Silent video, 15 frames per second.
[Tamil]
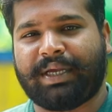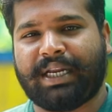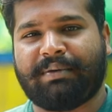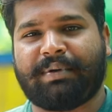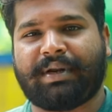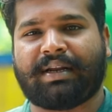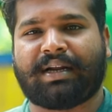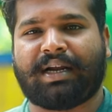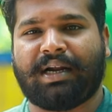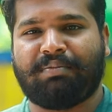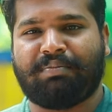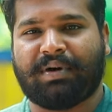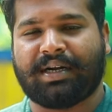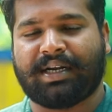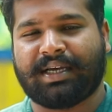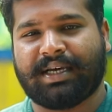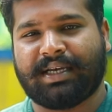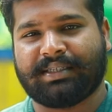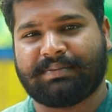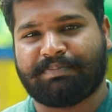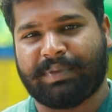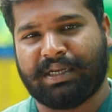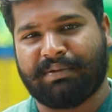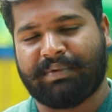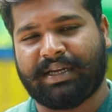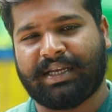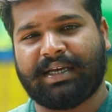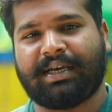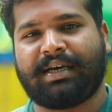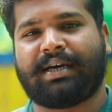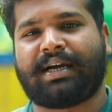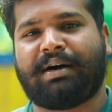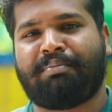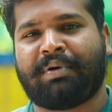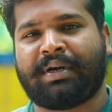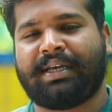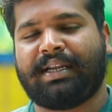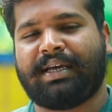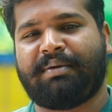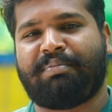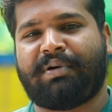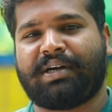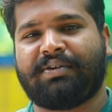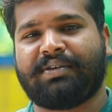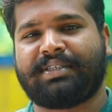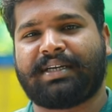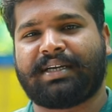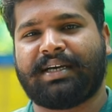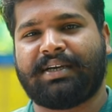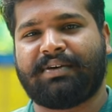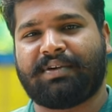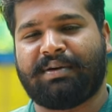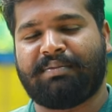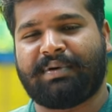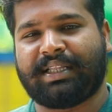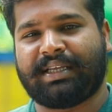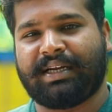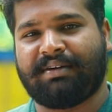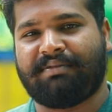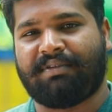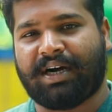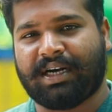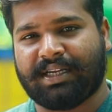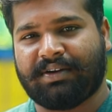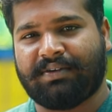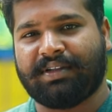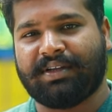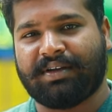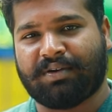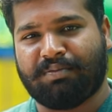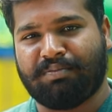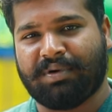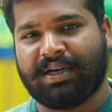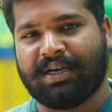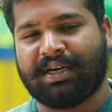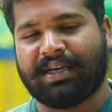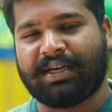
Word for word: பெரிய பெரிய ரால் பாண்டுங்க பெரிய பெரிய கம்பெனியில் பாண்டு வச்சுருக்க இவங்களாம் பார்த்தீங்கன்னா வாட்டர் வந்து ரொம்ப